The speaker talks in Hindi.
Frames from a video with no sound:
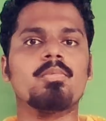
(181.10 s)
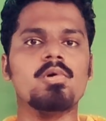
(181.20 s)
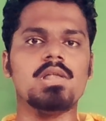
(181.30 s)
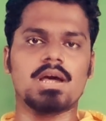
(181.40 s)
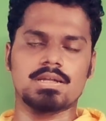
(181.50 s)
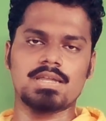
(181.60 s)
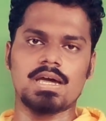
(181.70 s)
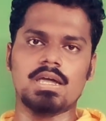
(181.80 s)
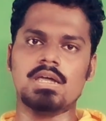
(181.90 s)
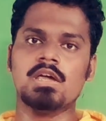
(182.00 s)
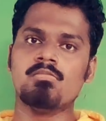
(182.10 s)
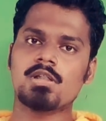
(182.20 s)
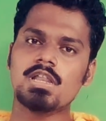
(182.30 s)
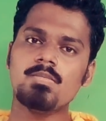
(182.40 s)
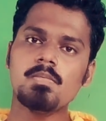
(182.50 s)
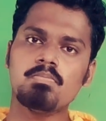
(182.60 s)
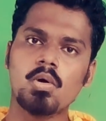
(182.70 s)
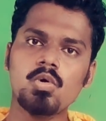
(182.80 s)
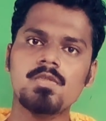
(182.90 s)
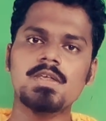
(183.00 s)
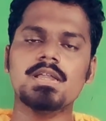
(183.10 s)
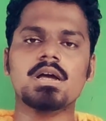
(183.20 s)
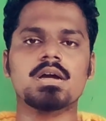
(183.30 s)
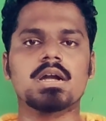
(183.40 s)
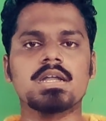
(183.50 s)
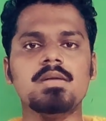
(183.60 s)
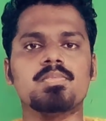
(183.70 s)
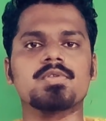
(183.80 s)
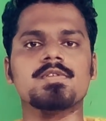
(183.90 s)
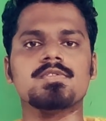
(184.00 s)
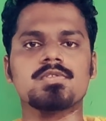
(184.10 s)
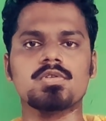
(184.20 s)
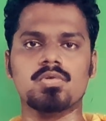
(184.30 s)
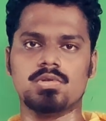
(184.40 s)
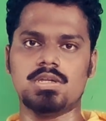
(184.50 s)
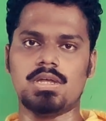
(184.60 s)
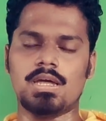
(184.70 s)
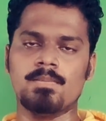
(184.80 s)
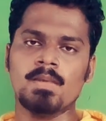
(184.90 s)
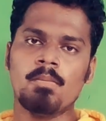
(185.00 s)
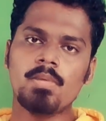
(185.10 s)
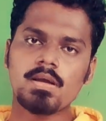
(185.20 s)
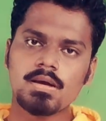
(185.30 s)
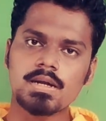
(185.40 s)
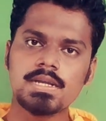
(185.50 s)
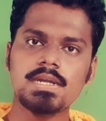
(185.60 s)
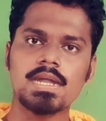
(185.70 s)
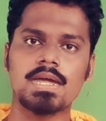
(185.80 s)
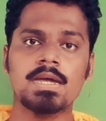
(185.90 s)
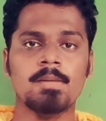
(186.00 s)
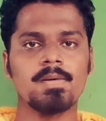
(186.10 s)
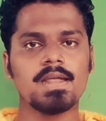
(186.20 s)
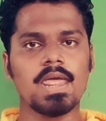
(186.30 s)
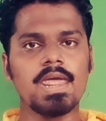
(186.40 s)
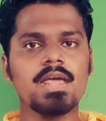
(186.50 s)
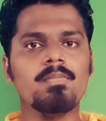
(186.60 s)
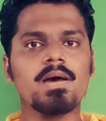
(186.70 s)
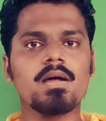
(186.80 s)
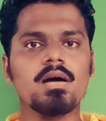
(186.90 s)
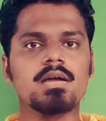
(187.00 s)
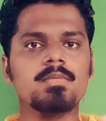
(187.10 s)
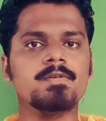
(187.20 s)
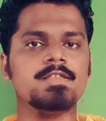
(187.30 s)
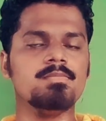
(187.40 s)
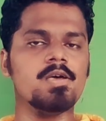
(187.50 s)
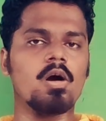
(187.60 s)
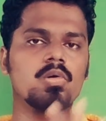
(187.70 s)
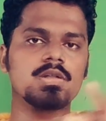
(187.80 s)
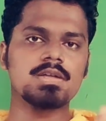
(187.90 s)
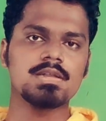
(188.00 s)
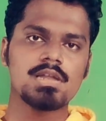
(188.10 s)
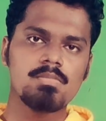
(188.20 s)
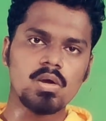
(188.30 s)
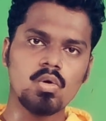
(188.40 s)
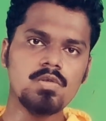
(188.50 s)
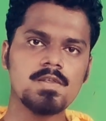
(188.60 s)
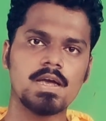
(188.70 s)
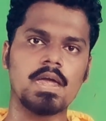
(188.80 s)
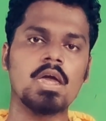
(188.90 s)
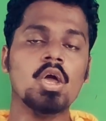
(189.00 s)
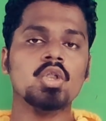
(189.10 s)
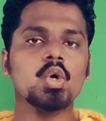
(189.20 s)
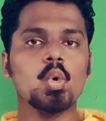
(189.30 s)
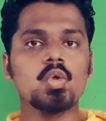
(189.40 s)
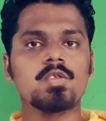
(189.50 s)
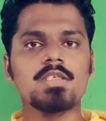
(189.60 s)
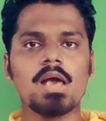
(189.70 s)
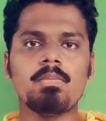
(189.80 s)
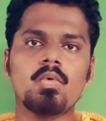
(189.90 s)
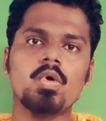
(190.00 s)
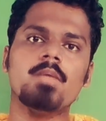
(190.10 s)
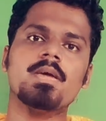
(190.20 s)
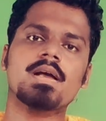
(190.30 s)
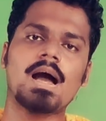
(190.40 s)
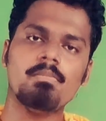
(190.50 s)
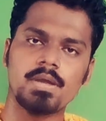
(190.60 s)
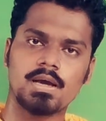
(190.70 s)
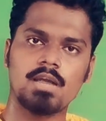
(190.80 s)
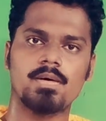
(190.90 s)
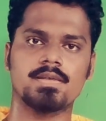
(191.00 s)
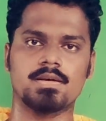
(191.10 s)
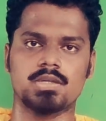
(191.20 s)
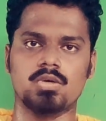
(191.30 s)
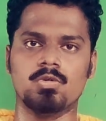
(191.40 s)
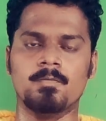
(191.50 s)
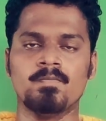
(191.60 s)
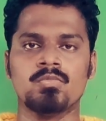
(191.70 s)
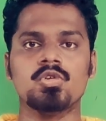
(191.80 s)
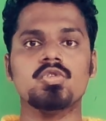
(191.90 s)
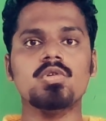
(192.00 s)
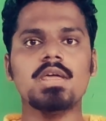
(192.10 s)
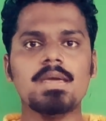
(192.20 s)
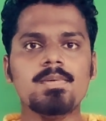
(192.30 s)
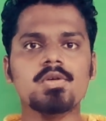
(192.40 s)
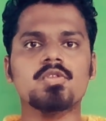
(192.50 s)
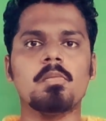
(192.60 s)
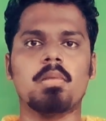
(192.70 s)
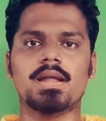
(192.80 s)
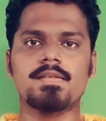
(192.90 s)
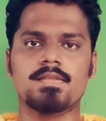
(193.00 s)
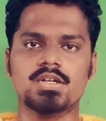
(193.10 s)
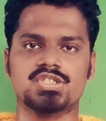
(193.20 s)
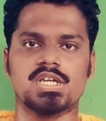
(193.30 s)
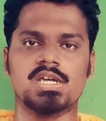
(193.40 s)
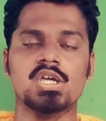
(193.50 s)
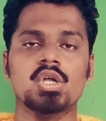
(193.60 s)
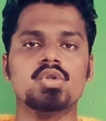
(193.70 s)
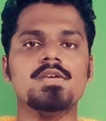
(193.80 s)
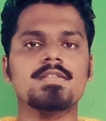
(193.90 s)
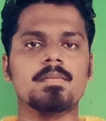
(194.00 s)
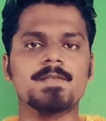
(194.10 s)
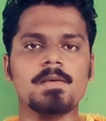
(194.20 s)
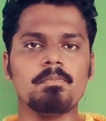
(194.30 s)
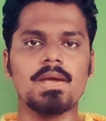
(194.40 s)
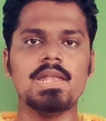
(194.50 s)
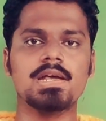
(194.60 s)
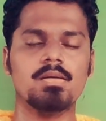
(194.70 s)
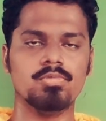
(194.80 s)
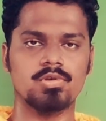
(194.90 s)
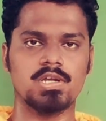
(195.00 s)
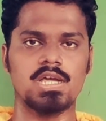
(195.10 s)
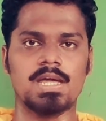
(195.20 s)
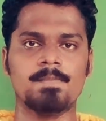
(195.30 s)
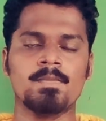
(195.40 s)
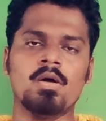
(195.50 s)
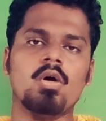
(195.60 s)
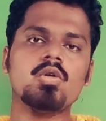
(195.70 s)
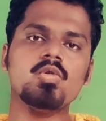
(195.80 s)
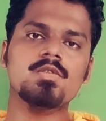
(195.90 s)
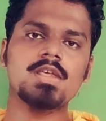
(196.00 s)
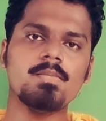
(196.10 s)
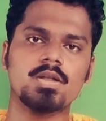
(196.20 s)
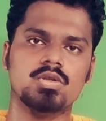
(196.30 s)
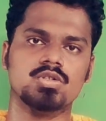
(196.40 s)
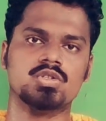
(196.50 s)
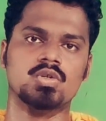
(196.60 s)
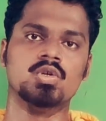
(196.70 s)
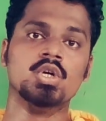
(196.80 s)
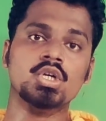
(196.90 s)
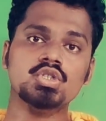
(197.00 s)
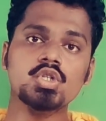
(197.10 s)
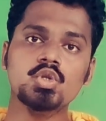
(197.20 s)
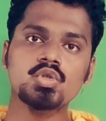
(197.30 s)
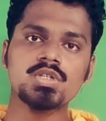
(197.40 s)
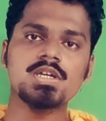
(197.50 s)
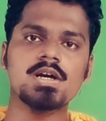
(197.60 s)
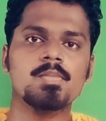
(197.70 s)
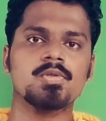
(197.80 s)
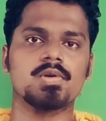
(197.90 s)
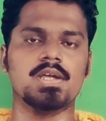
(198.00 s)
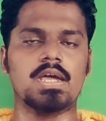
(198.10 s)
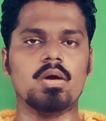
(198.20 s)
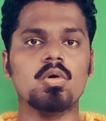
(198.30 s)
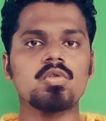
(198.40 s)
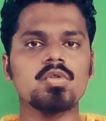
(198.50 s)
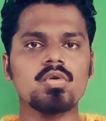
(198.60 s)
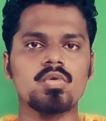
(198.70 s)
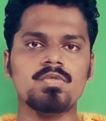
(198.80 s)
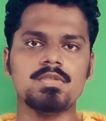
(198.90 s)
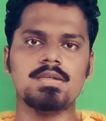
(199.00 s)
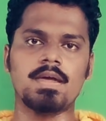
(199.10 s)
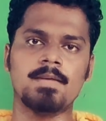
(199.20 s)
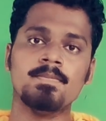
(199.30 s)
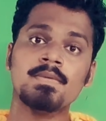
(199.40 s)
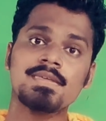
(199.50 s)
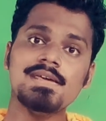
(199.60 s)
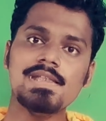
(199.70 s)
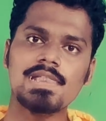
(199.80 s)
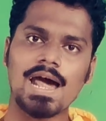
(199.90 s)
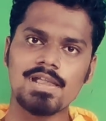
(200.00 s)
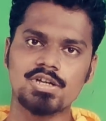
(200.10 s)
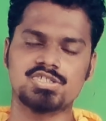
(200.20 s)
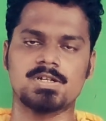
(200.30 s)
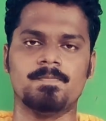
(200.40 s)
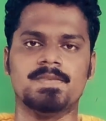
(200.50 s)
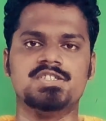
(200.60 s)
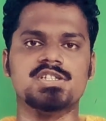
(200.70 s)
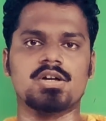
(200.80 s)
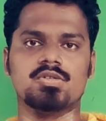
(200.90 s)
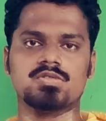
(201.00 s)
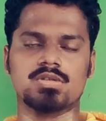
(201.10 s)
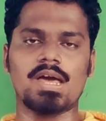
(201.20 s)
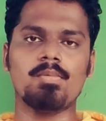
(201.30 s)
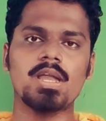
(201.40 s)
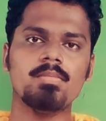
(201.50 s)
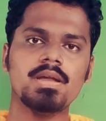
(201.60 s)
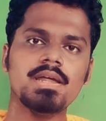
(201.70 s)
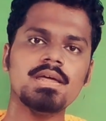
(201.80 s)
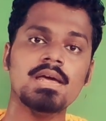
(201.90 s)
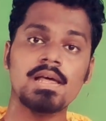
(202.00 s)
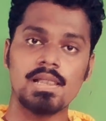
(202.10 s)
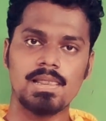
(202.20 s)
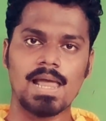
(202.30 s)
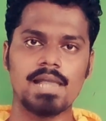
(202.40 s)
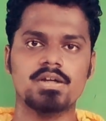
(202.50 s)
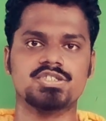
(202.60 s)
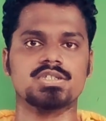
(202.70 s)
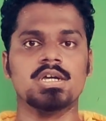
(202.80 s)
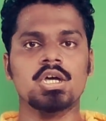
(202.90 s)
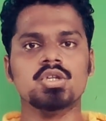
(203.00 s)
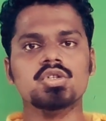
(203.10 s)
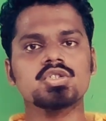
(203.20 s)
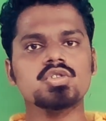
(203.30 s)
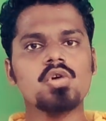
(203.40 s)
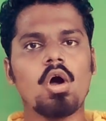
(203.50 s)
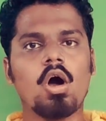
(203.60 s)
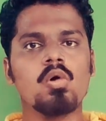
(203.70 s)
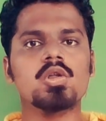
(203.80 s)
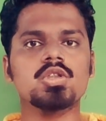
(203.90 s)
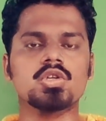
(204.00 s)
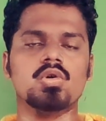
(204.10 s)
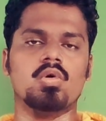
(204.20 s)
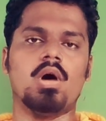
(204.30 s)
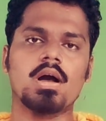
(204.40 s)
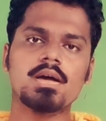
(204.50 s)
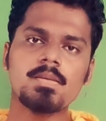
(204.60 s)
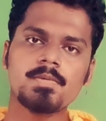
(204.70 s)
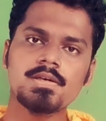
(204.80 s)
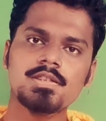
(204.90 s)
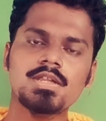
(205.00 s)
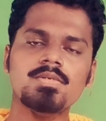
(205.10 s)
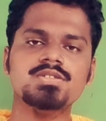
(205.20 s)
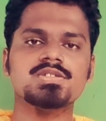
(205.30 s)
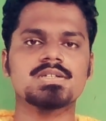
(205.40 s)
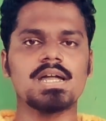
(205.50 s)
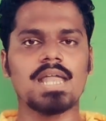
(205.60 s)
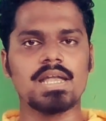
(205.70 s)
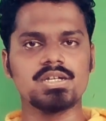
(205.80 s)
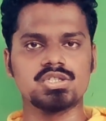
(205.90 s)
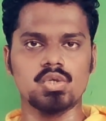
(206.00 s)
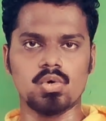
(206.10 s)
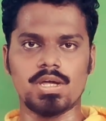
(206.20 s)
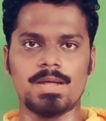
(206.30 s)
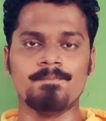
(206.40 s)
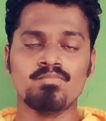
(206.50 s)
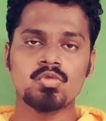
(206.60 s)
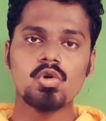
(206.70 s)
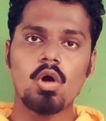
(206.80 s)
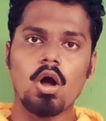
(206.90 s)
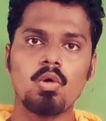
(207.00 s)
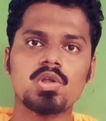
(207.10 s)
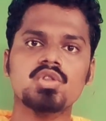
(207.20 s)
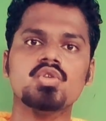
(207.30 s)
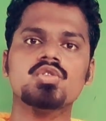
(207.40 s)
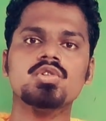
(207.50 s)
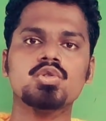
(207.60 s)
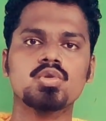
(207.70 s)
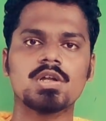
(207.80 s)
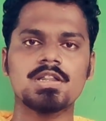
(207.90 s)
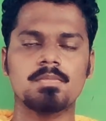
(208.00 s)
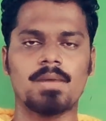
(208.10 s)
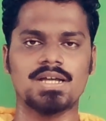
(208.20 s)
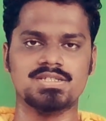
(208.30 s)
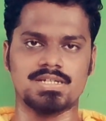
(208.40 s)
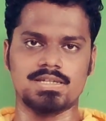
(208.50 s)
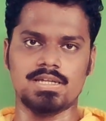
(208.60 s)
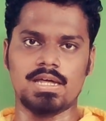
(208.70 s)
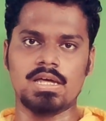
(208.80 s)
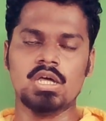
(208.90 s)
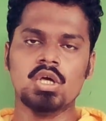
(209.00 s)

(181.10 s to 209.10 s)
आपको लगता है मतलब ये बहुत ज़्यादा कठिन प्रोसेस दोस्तों होती है पर कठिन है पर एक बार अगर आप किसी भी औरत के दिल में घुस गए तो उससे आप कोई भी काम निकलवा सकते हो दोस्तों ये भी दोस्तों बड़ा सच है तो ये सबसे पहली कमजोरी है और उसके बाद दोस्तों जो दूसरी कमजोरी है और दोस्तों कौन सी है कि लालच जी हाँ दोस्तों क्या बोला मैंने लालच दोस्तों औरत को अगर आप किसी किसी भी चीज़ का लालच दोगे तो औरत दोस्तों तुरंत मान जाती है